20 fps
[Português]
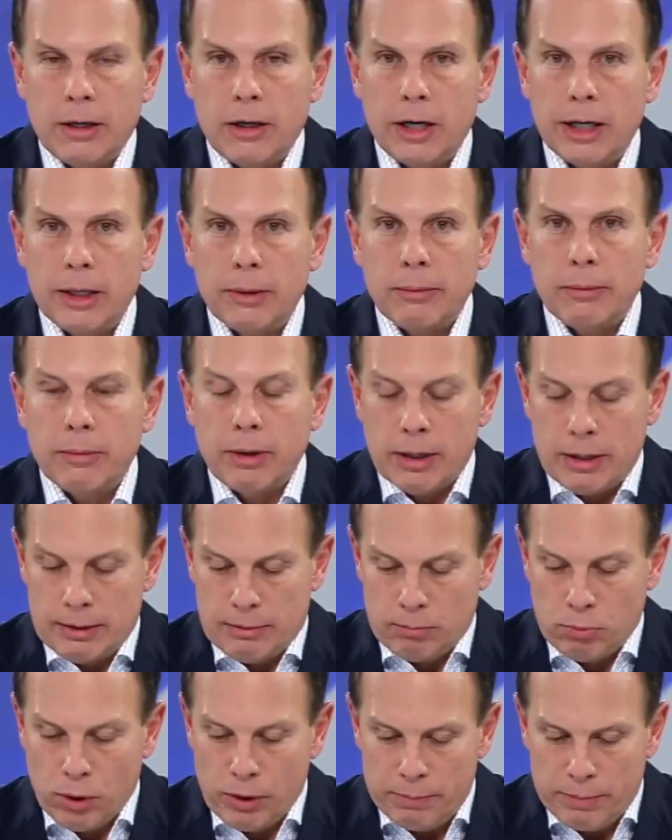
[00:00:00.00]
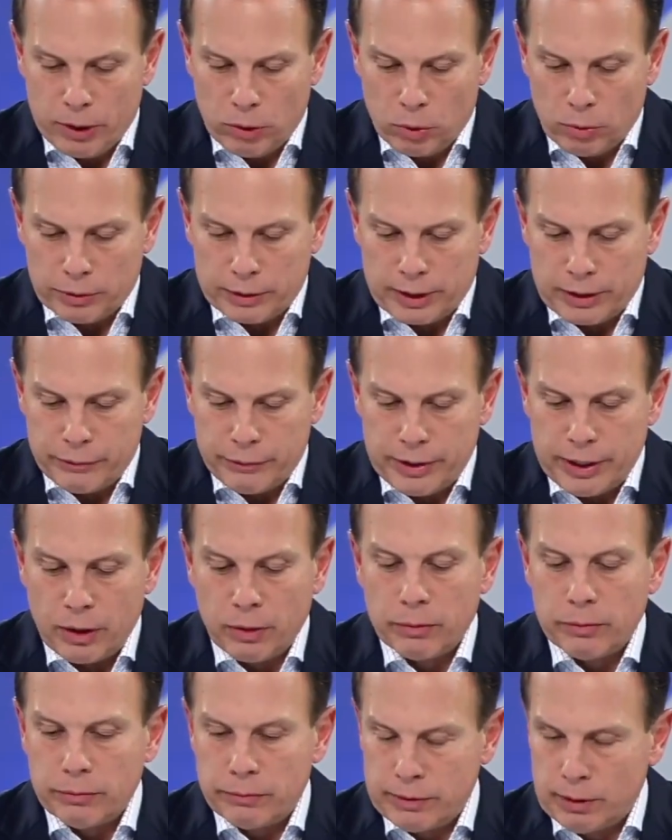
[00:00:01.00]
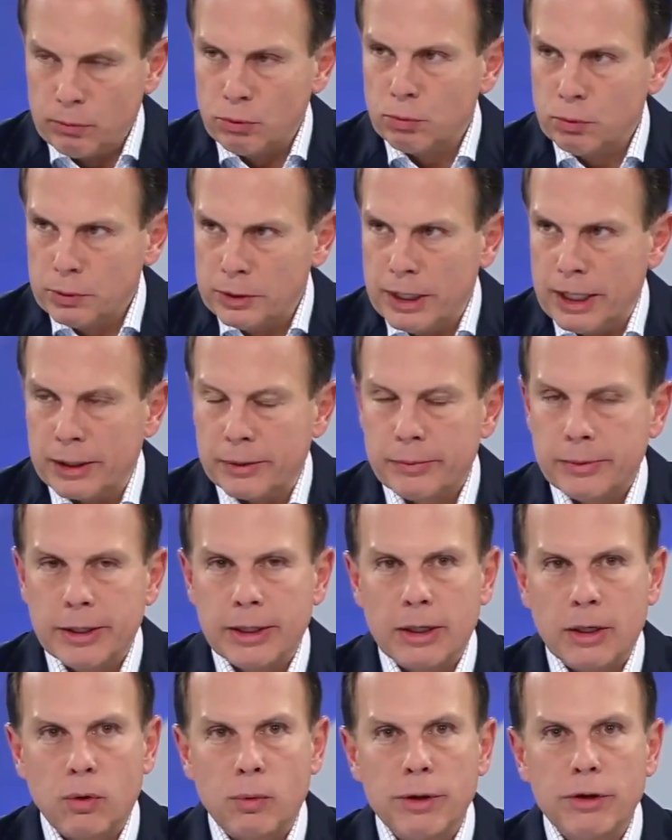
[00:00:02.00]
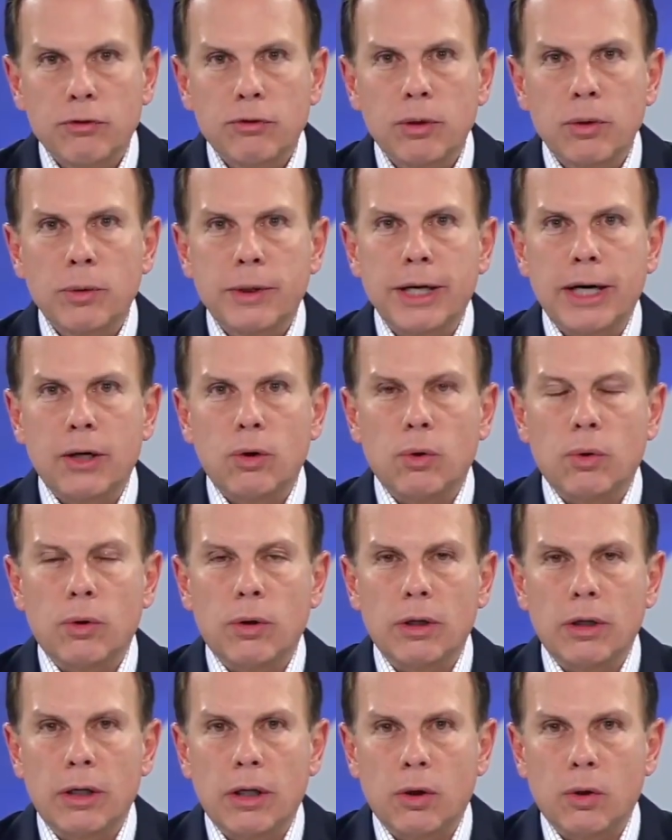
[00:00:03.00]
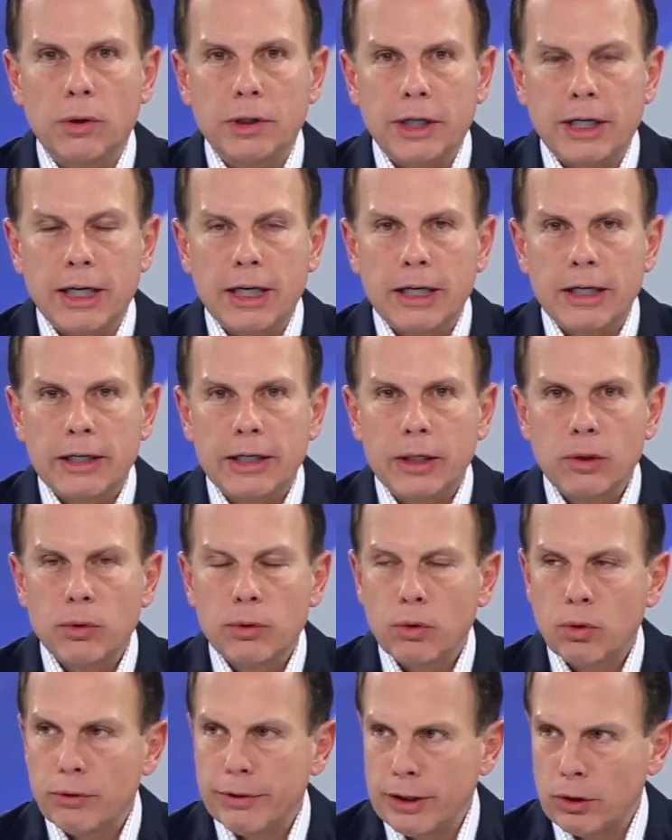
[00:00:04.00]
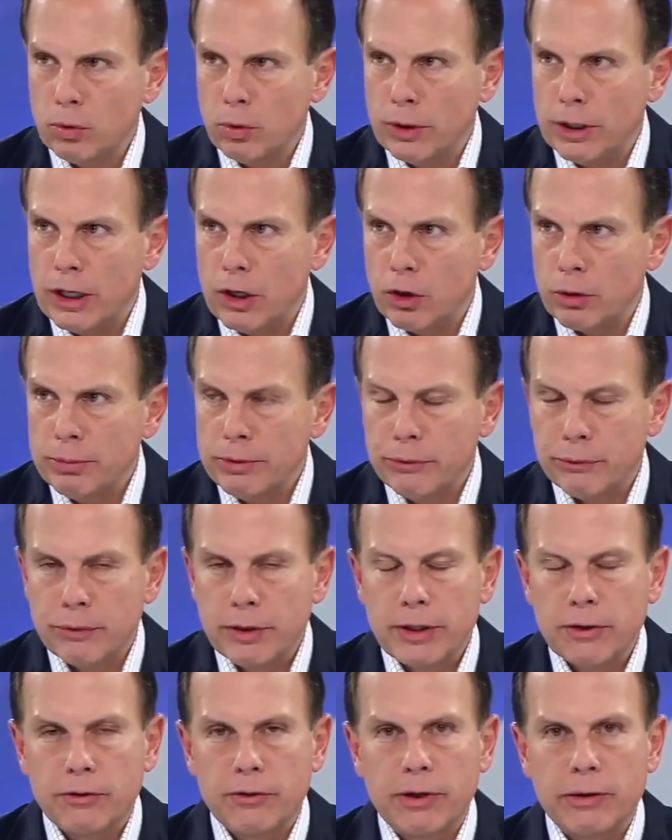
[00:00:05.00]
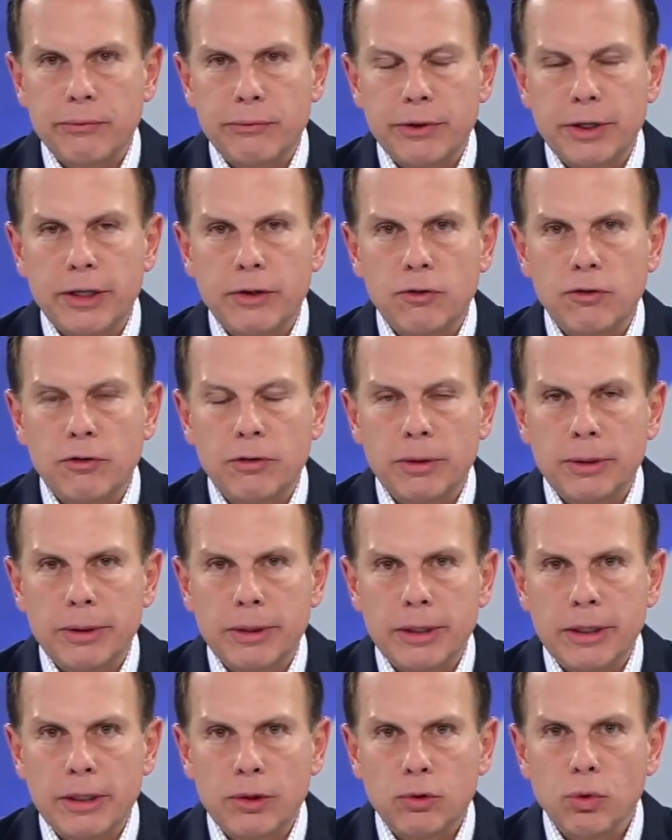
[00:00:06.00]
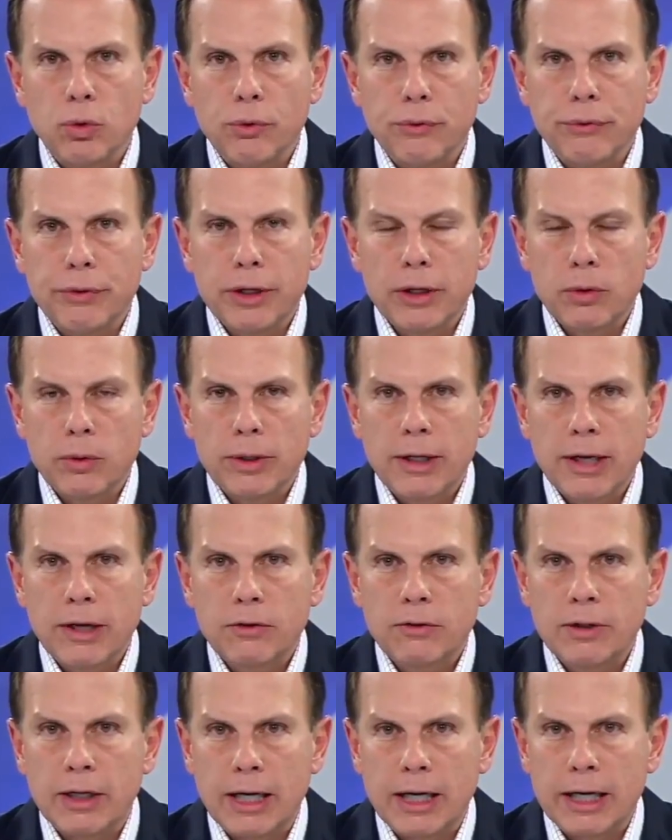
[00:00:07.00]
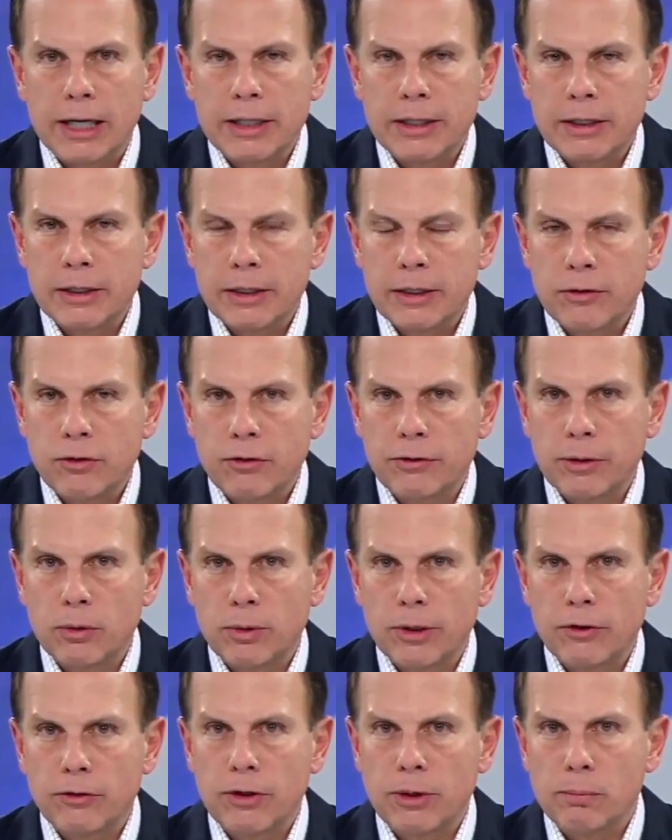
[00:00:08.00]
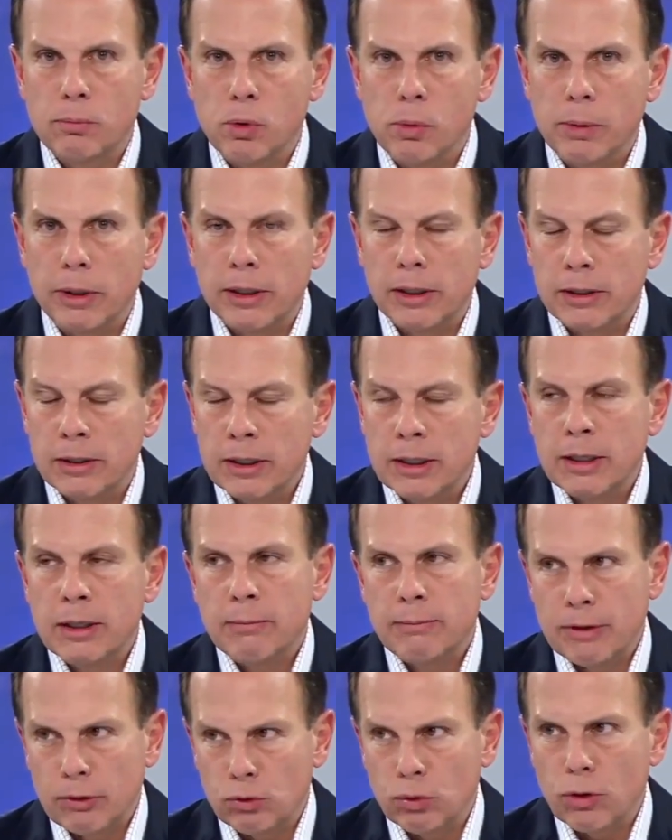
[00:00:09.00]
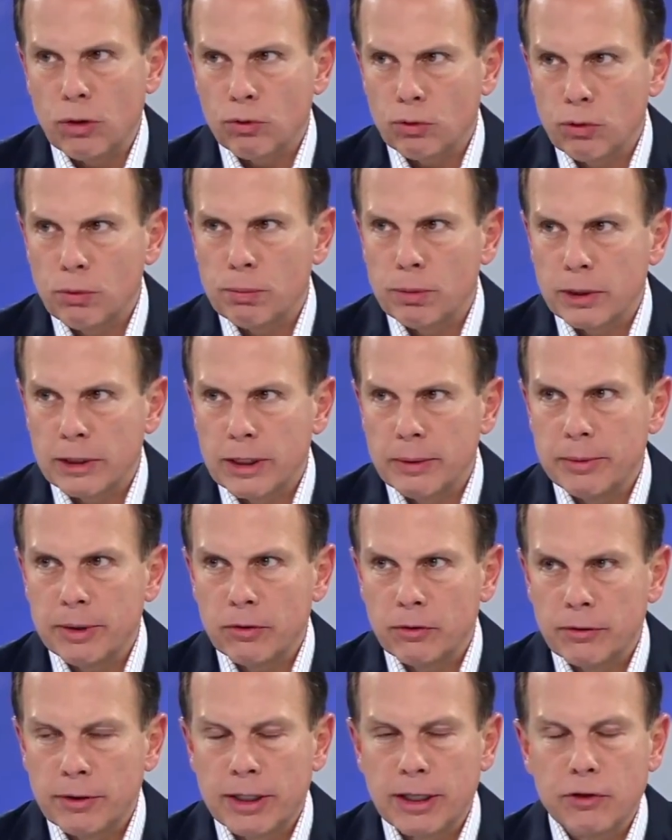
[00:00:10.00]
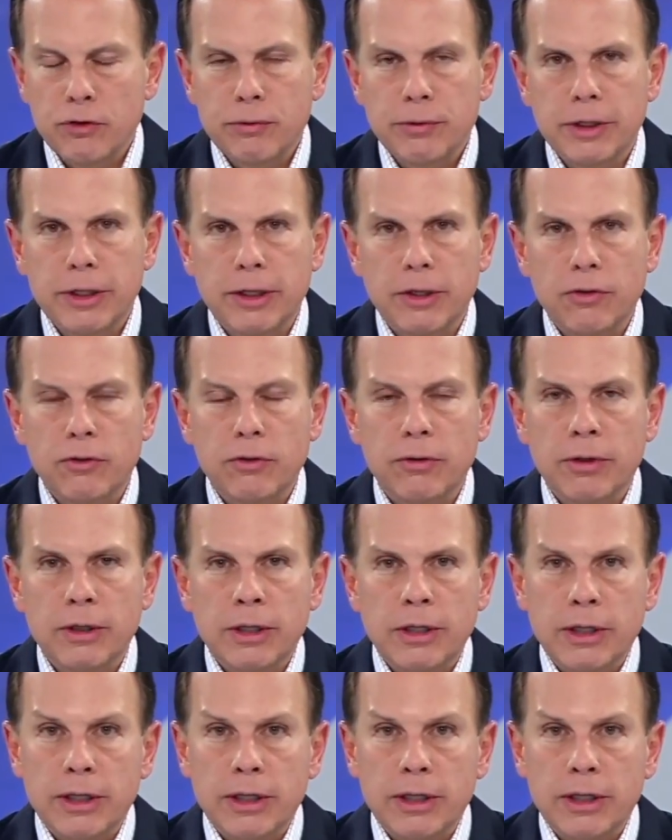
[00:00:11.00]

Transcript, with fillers: Olha, ah, boa pergunta, Rafael. Vamos mudar. Ah, com isso, eu não quero ah, condenar aquilo que o governador Alckmin fez à frente do governo nesta área de segurança pública, mas o nosso comportamento será diferente.